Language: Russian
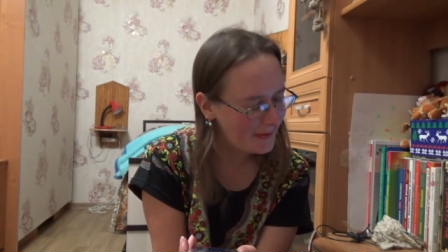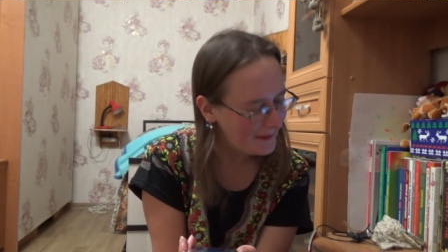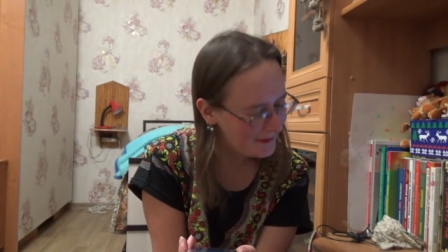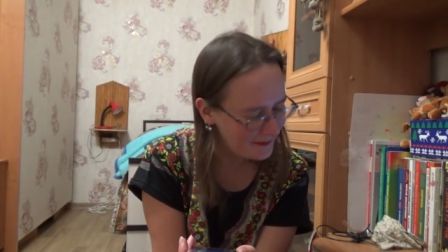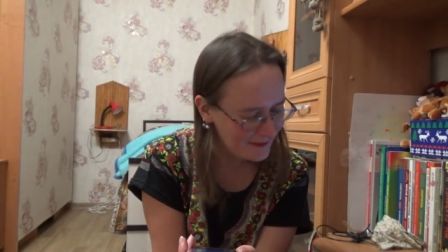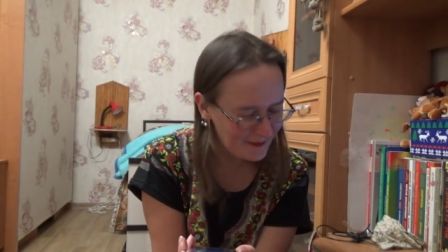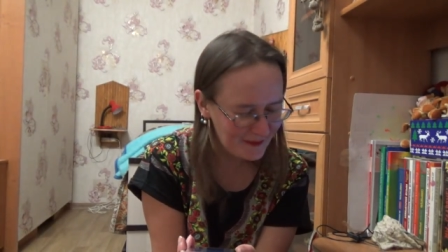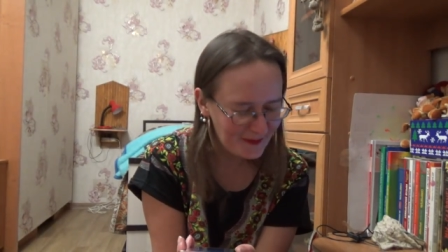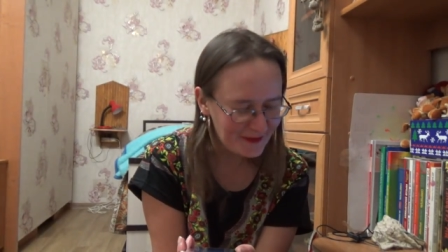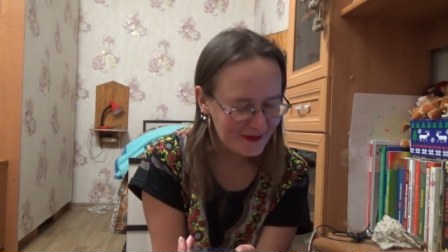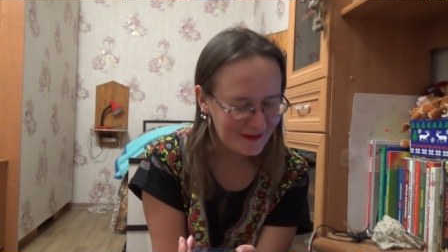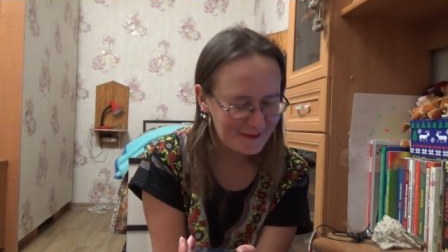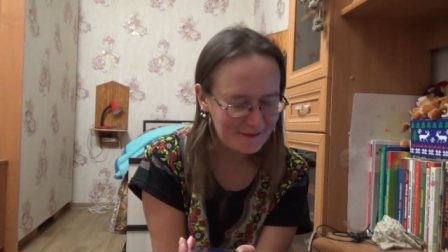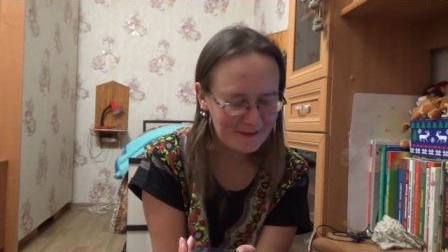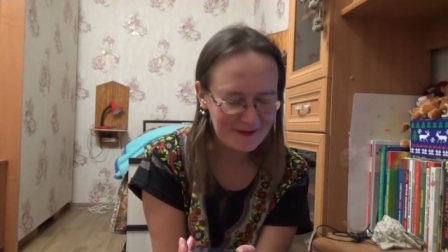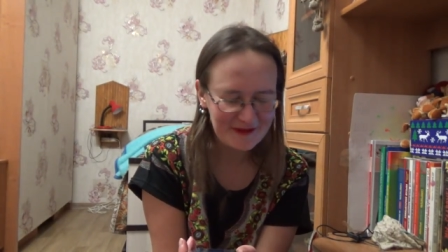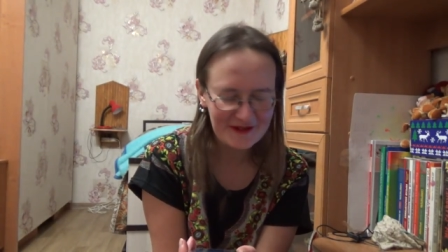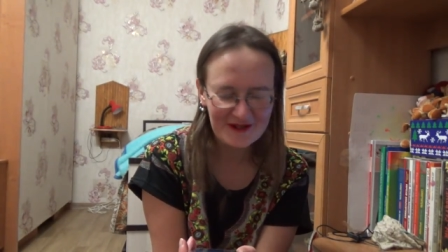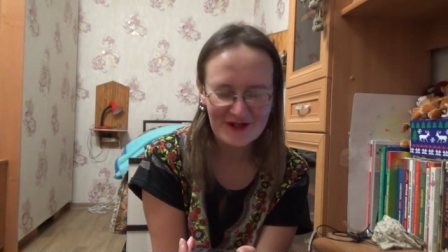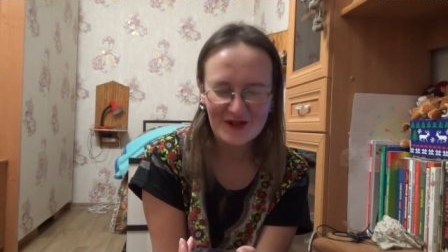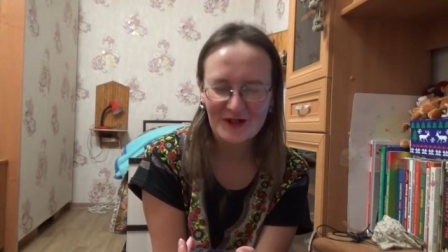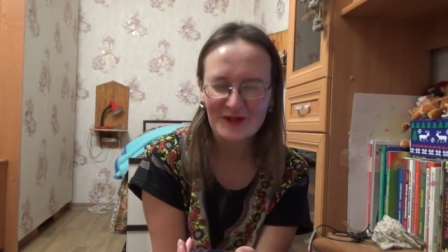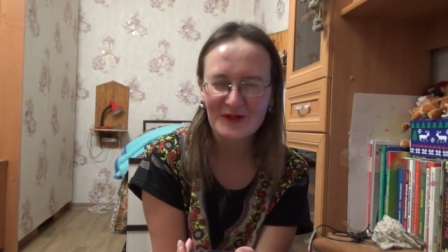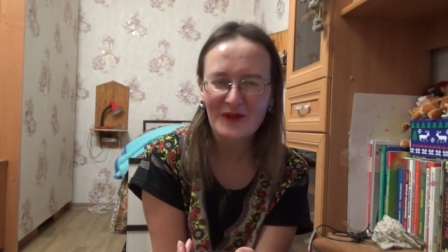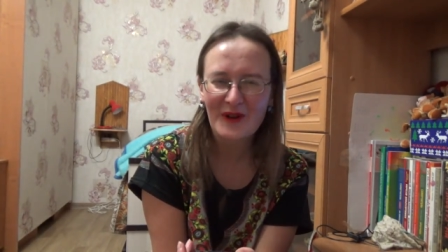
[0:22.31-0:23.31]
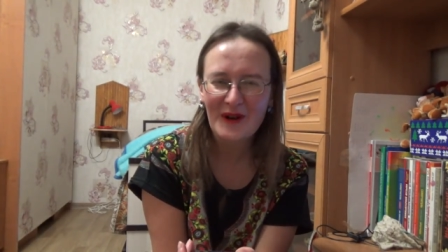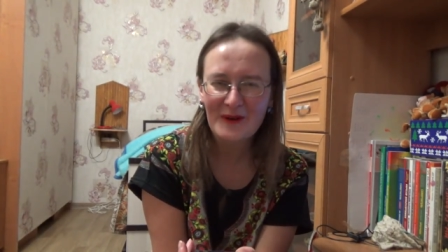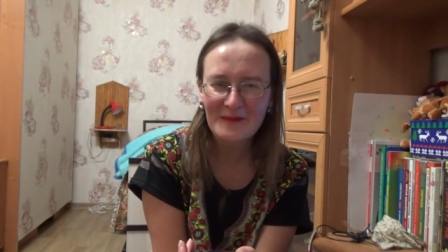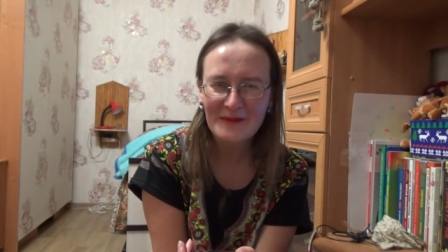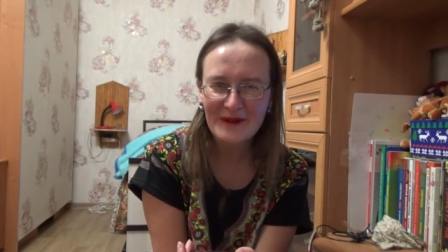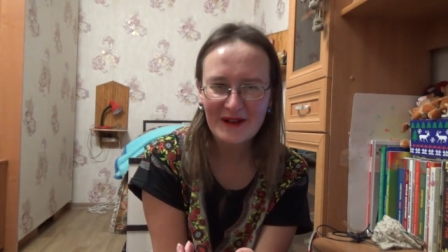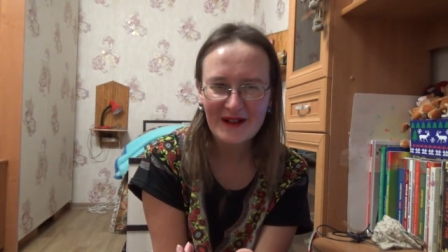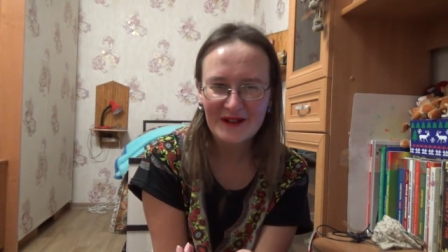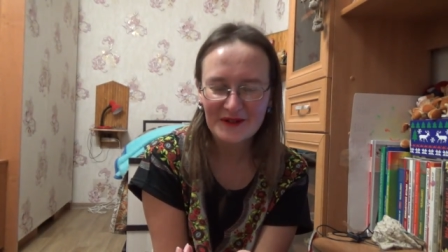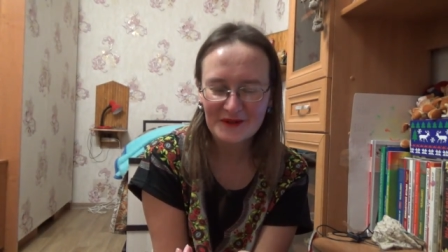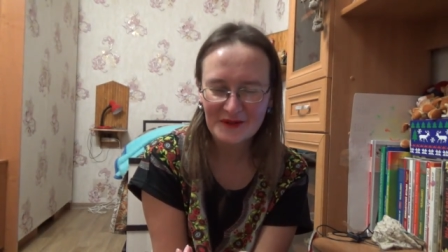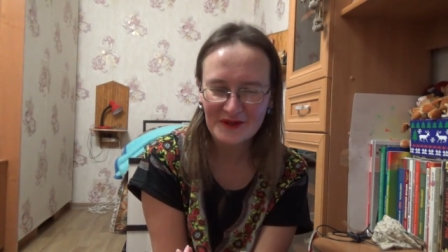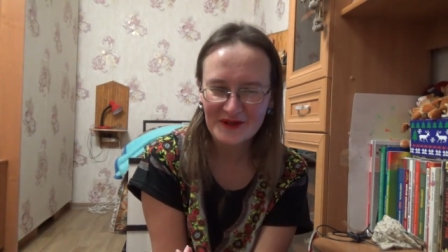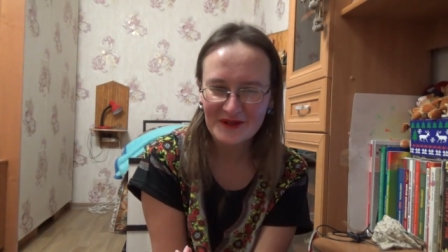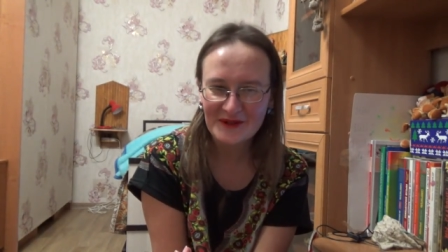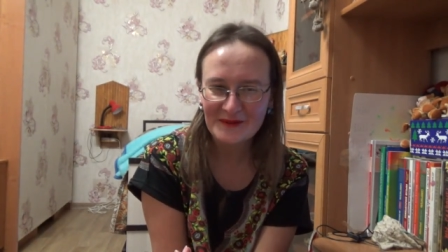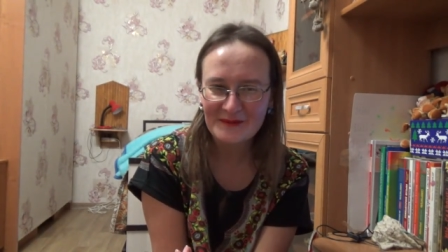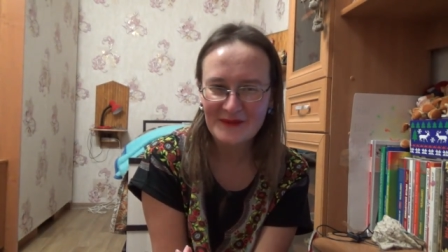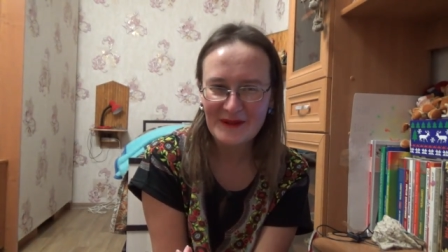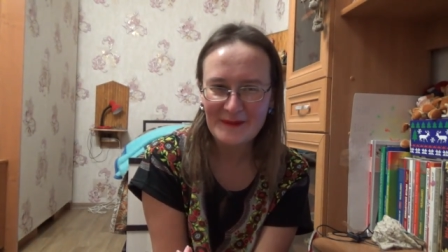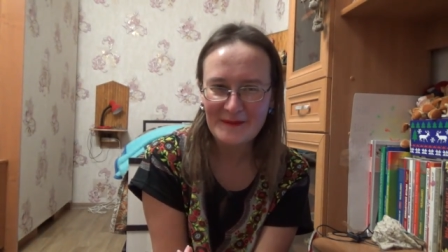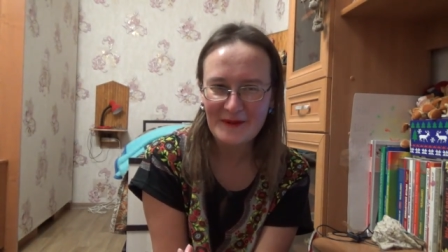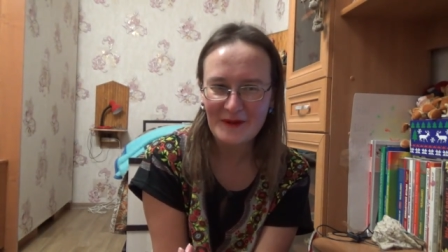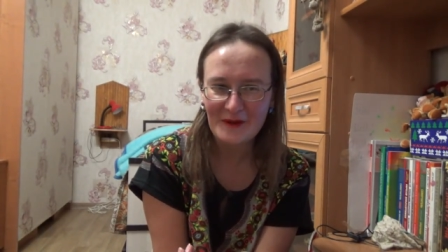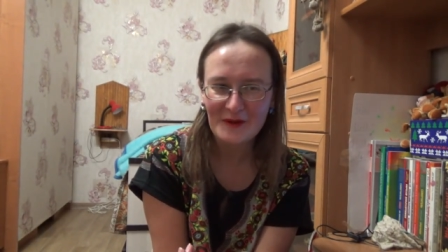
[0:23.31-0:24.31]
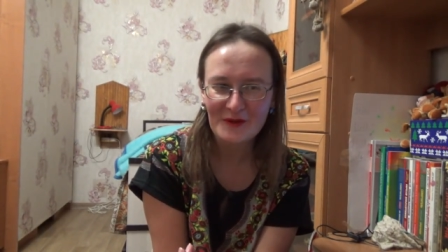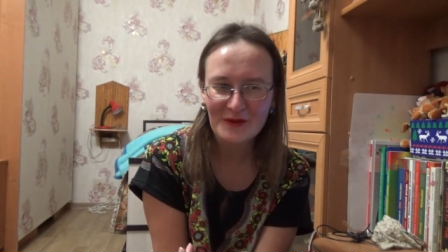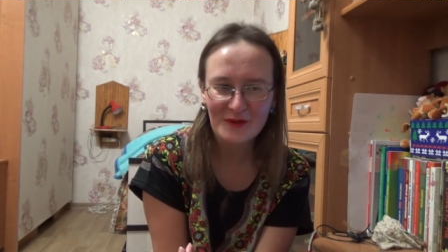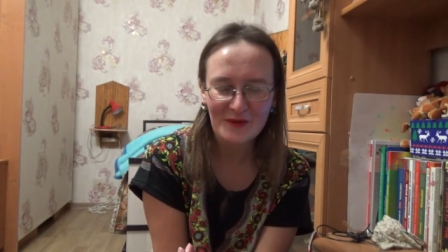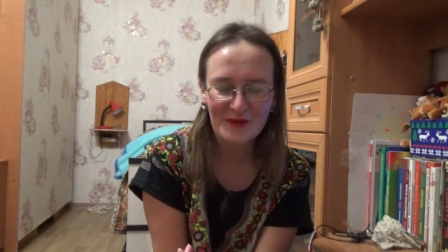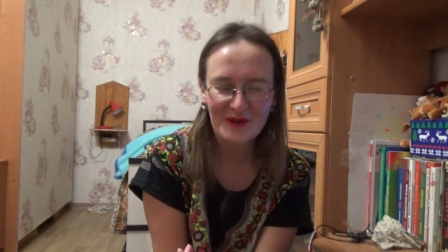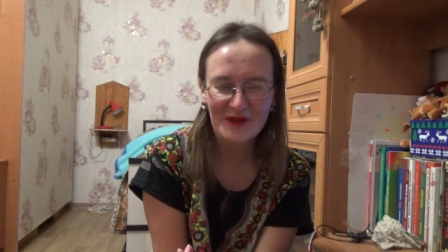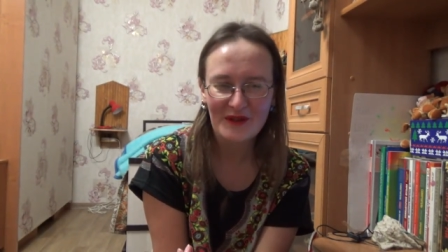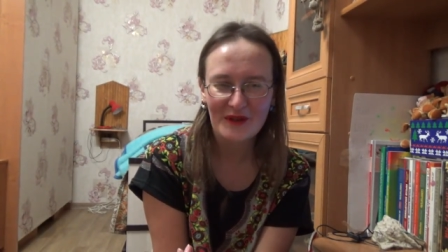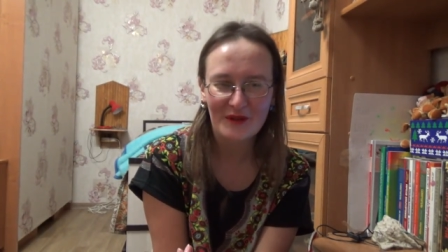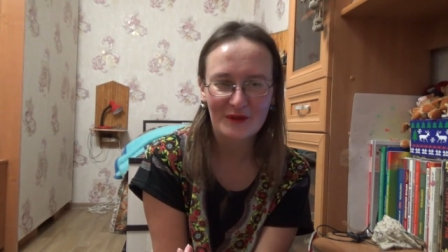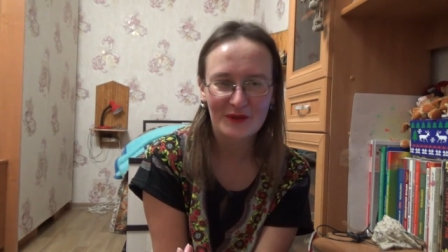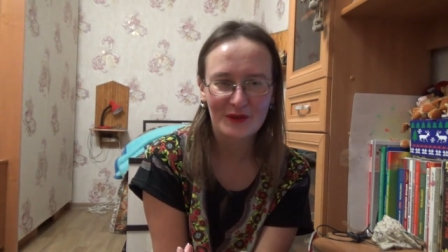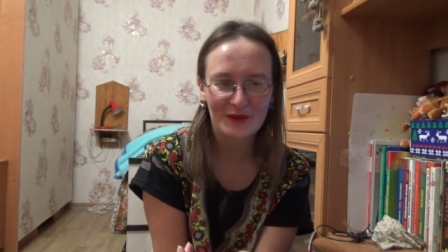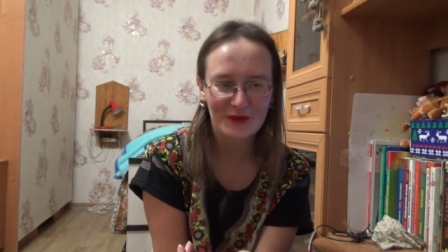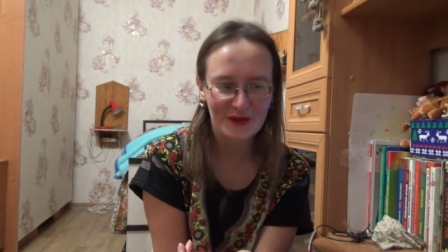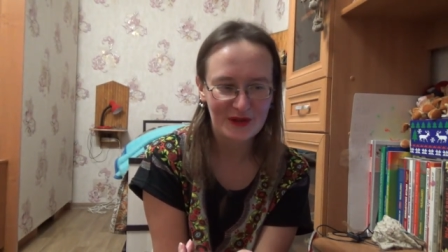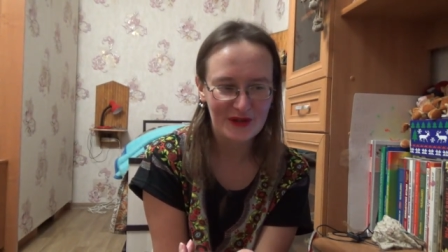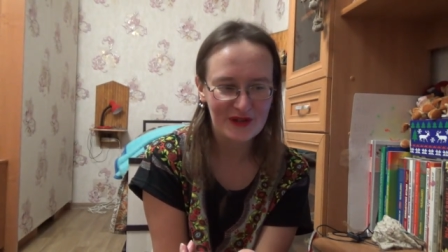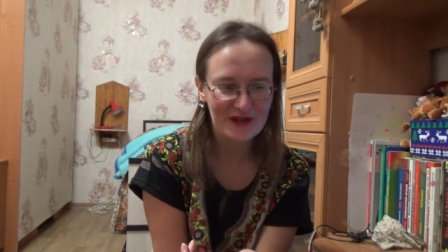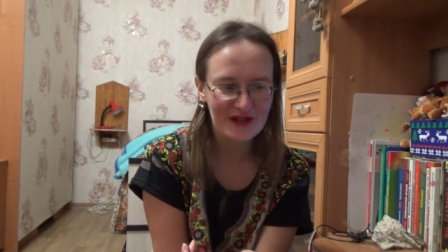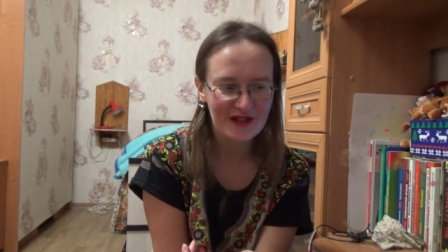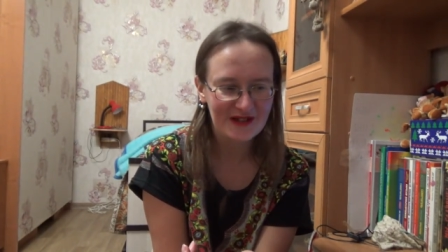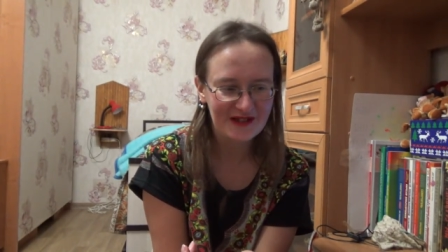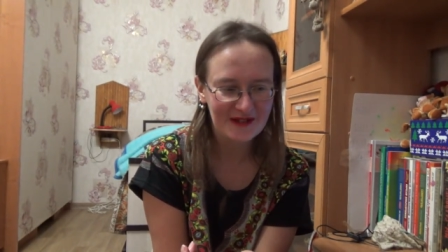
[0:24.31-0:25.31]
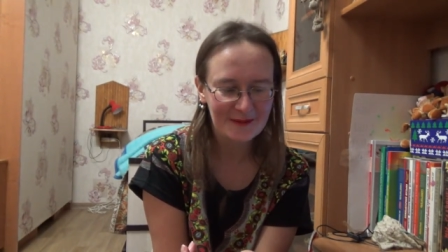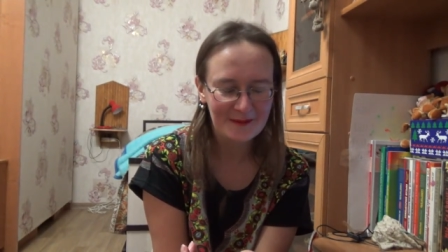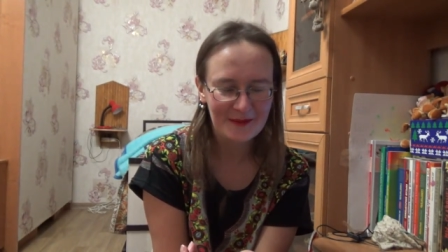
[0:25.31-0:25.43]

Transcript: фу, с пшеном, которого у меня по ходу дела все-таки нет,